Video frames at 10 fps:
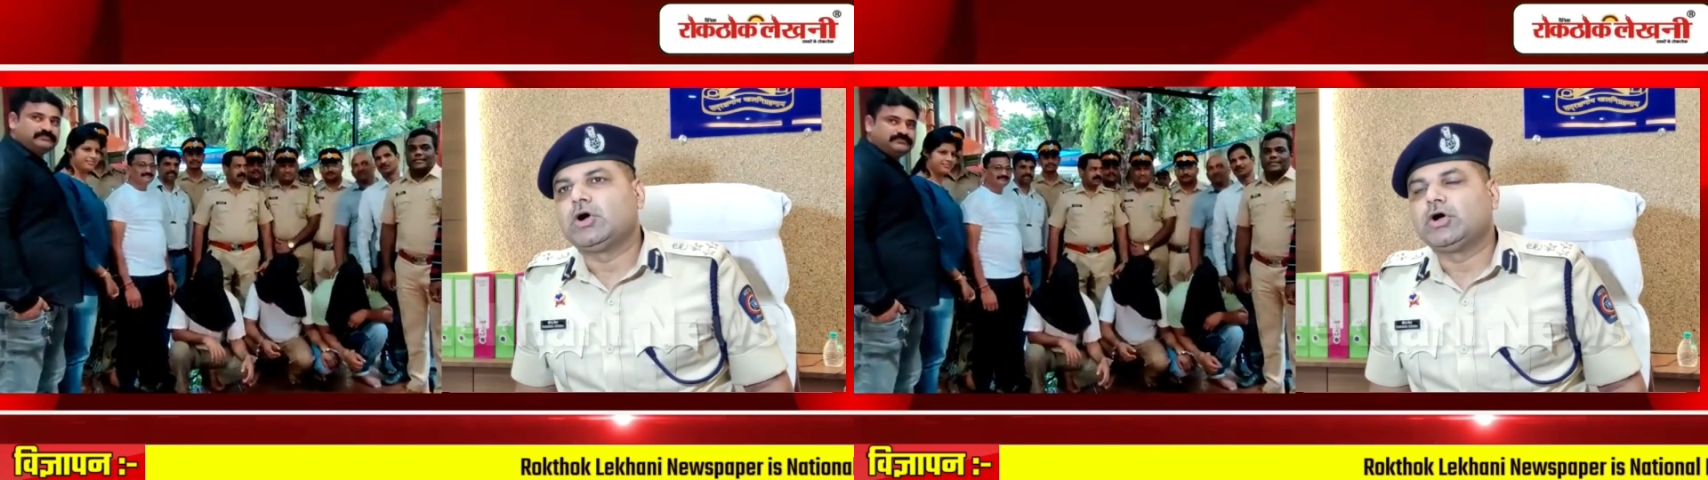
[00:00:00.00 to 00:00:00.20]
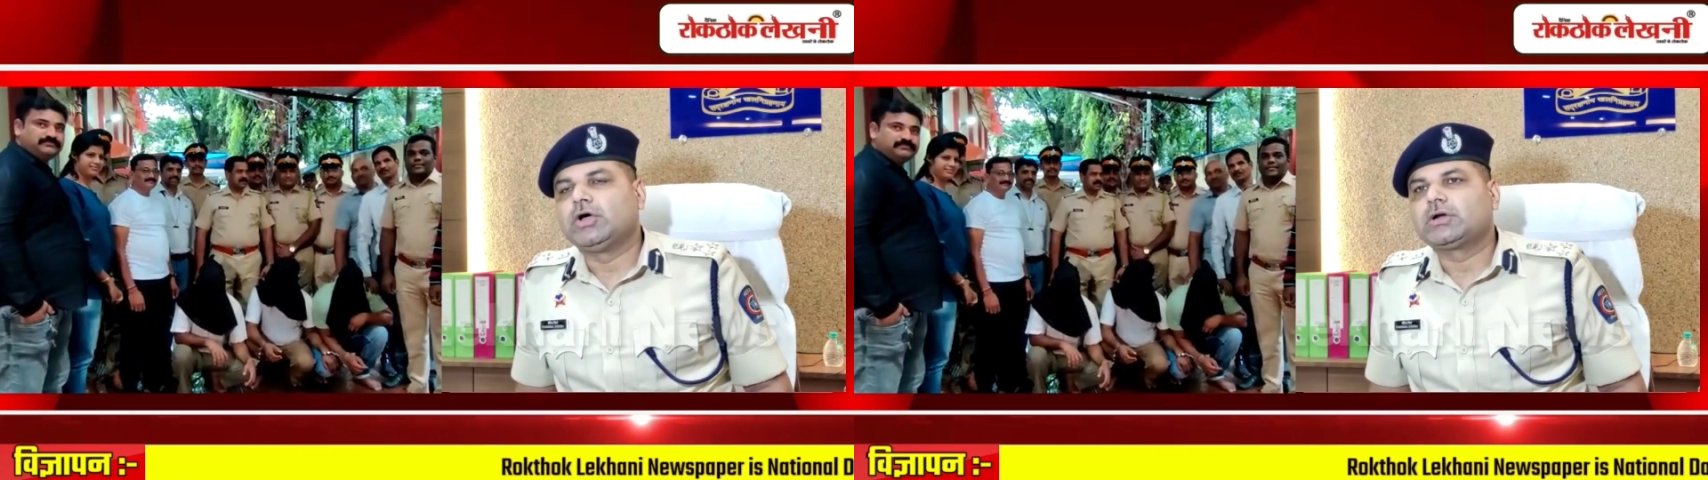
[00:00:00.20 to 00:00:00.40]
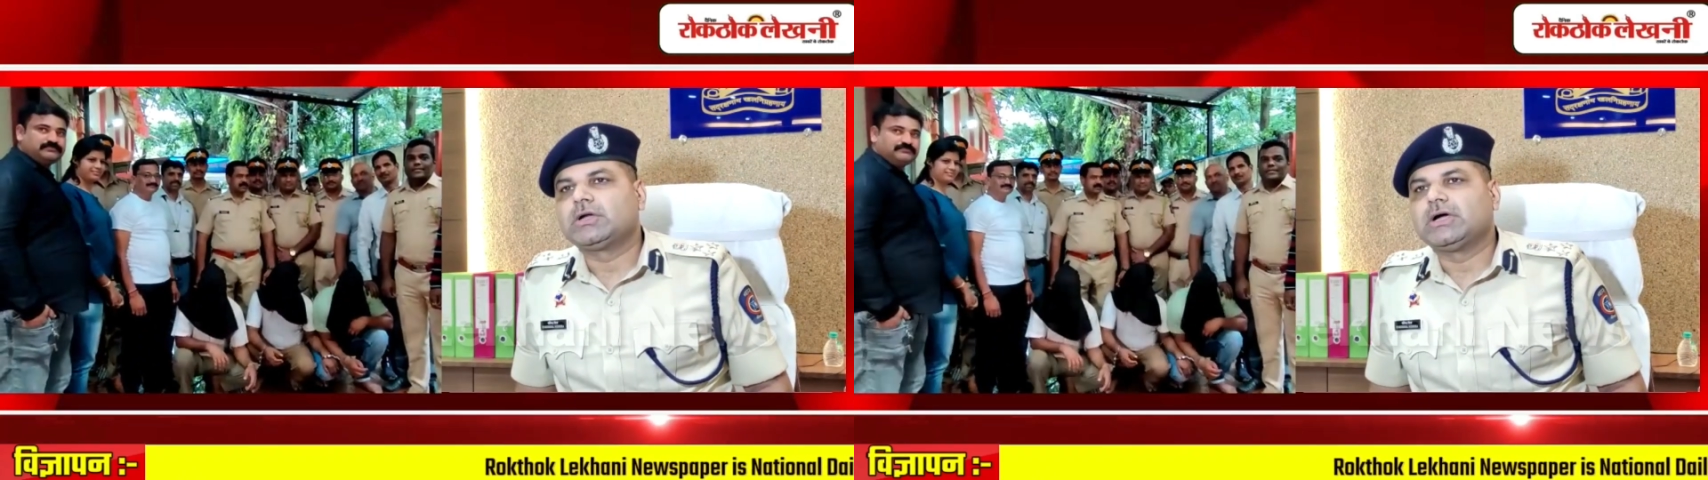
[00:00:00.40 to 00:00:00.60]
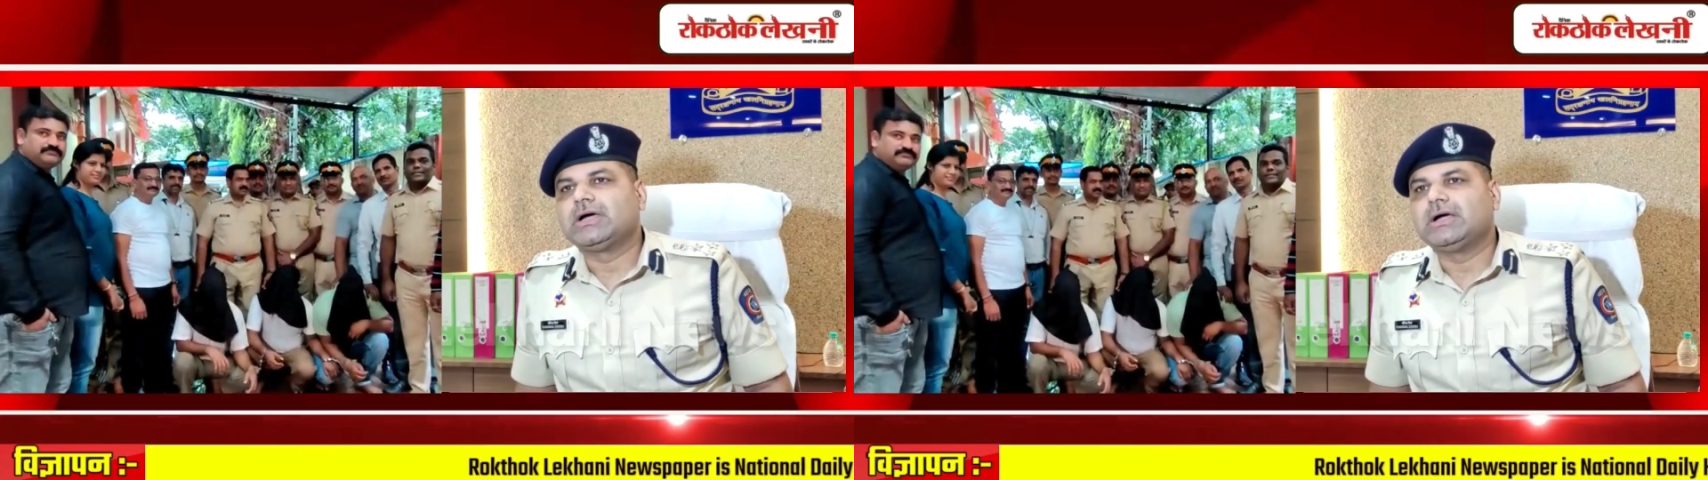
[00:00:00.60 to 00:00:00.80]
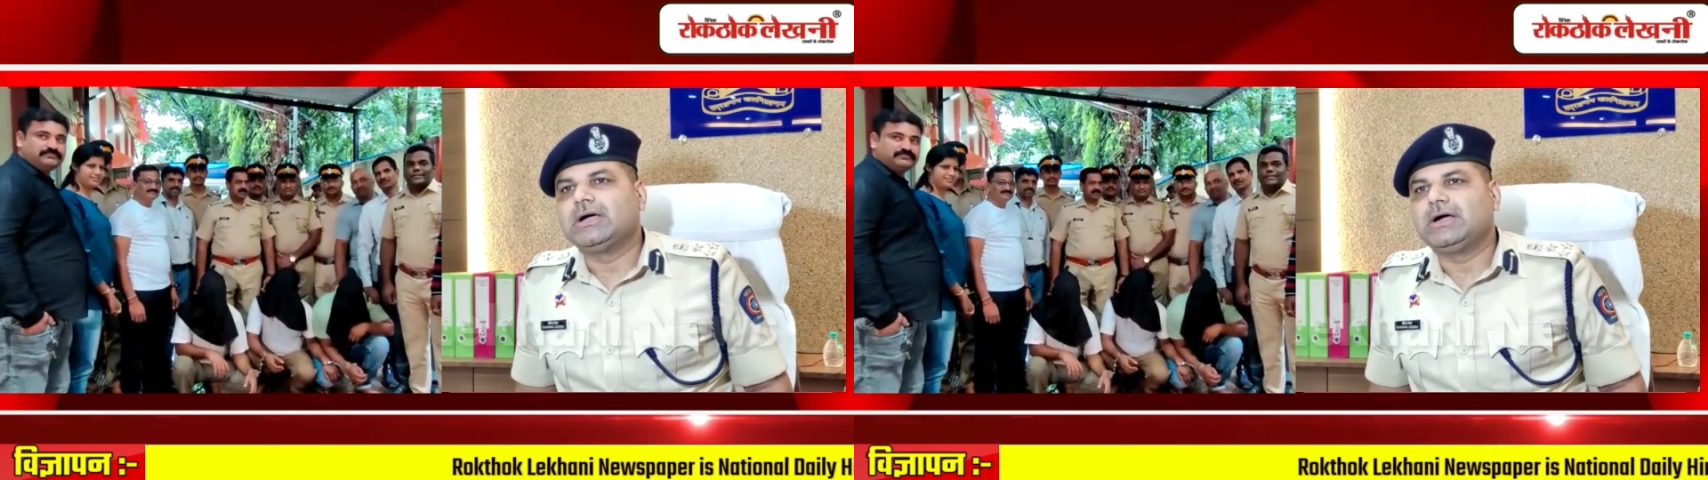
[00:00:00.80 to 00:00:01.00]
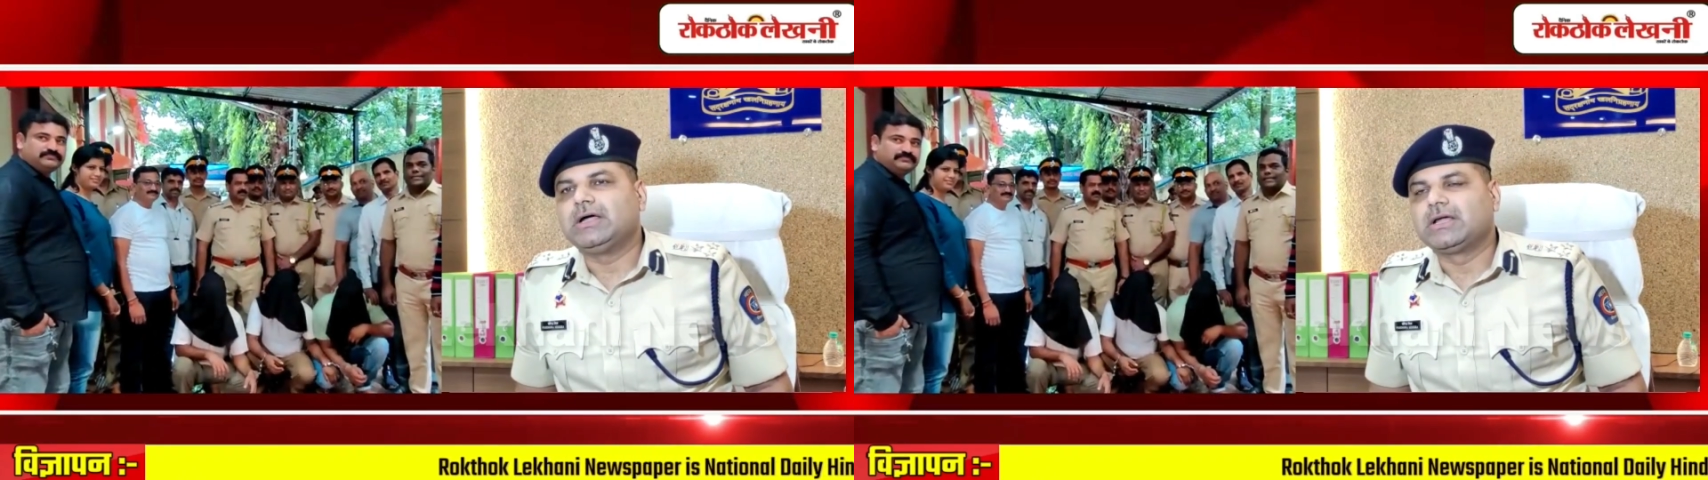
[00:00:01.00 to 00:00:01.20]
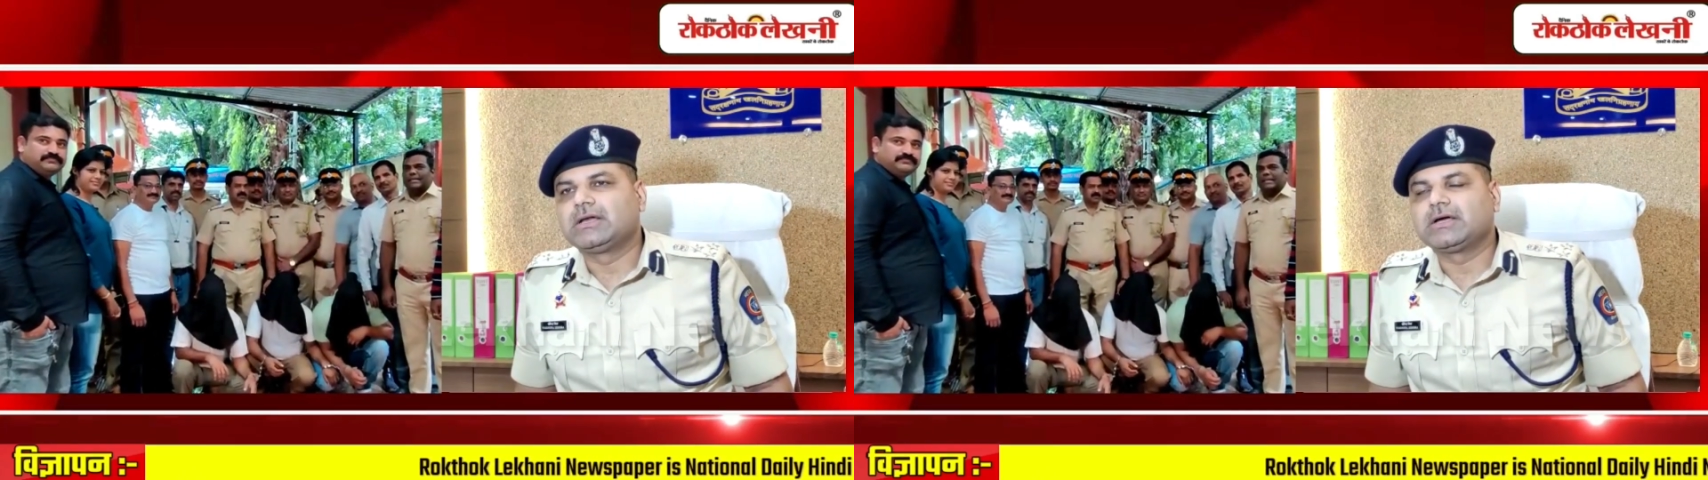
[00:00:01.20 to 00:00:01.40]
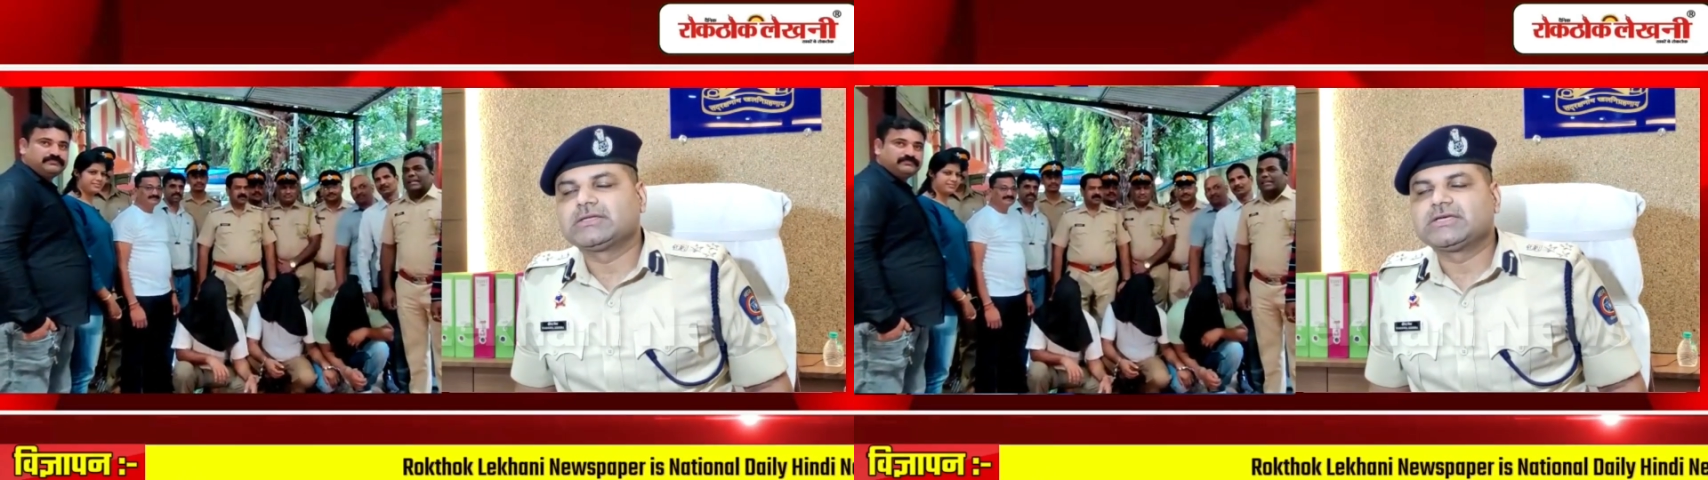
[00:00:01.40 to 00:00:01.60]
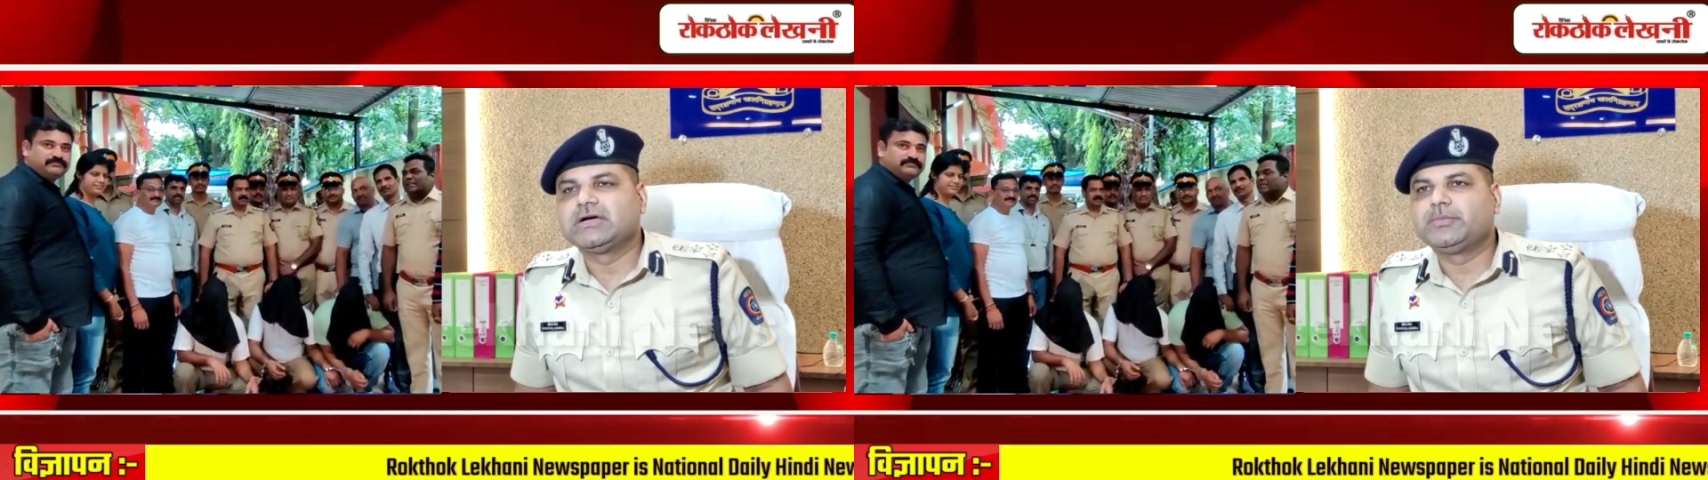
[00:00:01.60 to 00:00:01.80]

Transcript: और अलग अलग जगह